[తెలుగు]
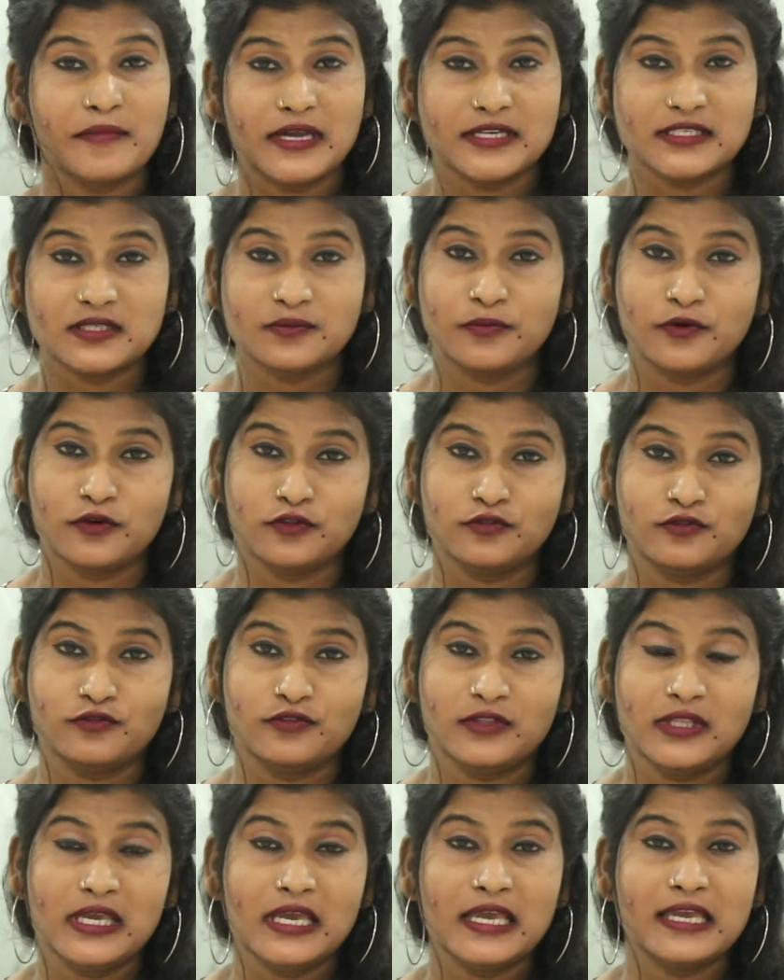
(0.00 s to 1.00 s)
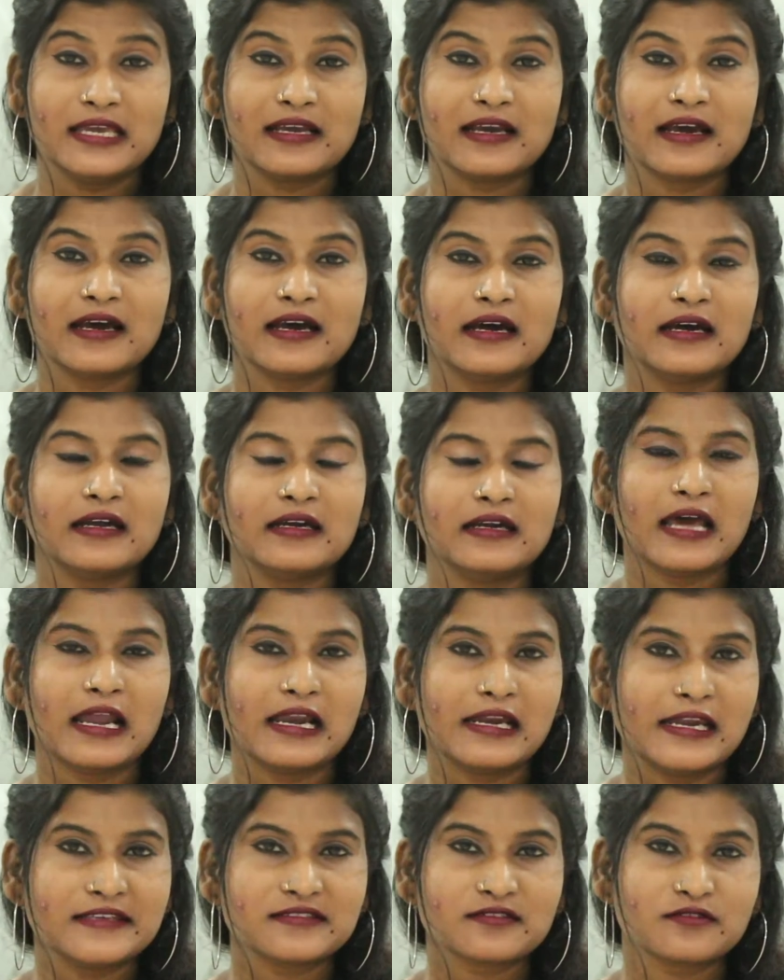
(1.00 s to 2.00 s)
మెరిసిపోతుంది ఇంకా
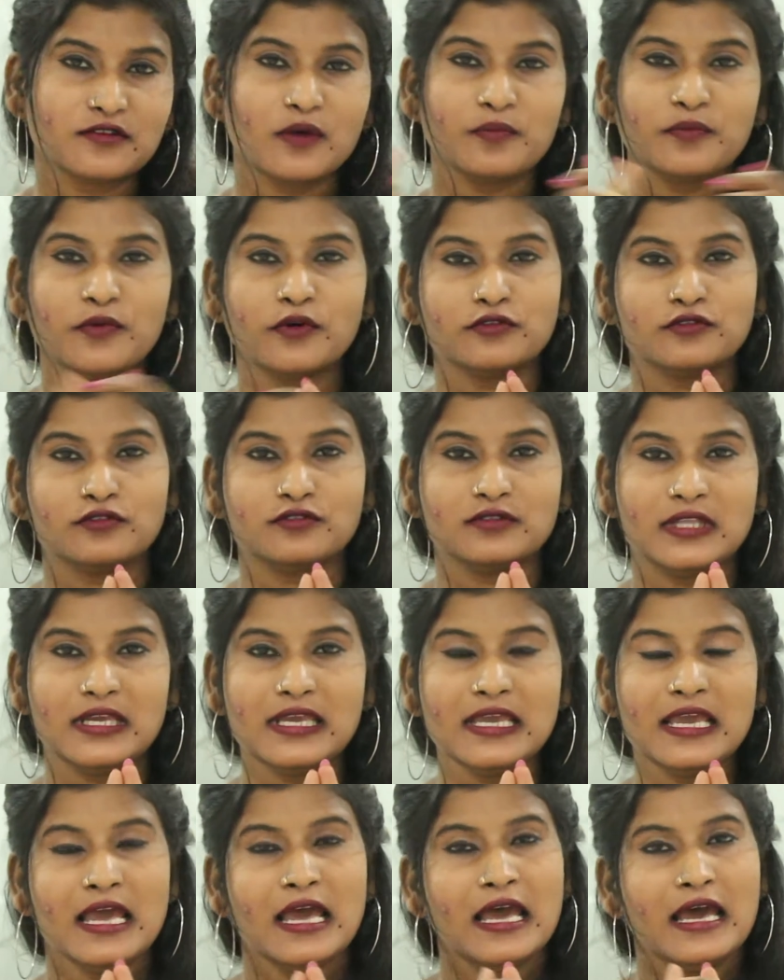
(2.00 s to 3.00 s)
డల్నెస్ కూడా పోతుంది